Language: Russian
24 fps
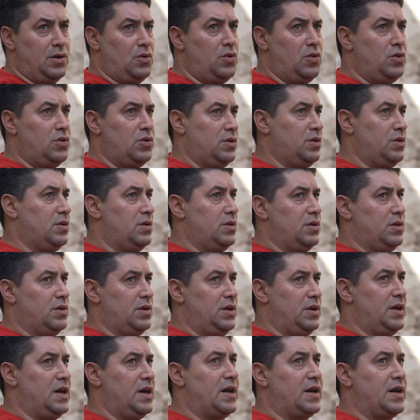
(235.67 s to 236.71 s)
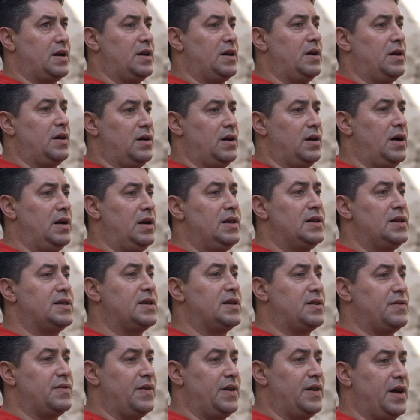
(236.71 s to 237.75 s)
Он ярко
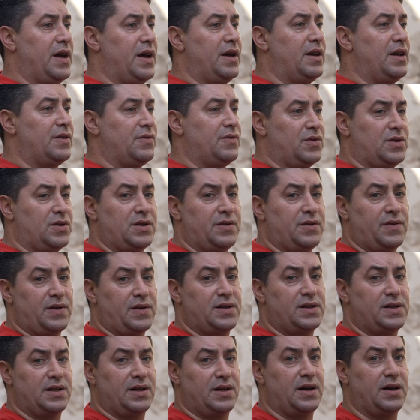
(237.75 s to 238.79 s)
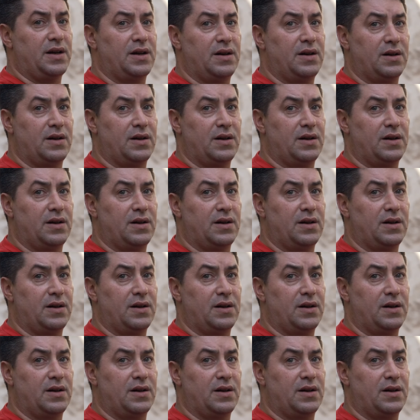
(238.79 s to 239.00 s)
олицетворяет вот этого царя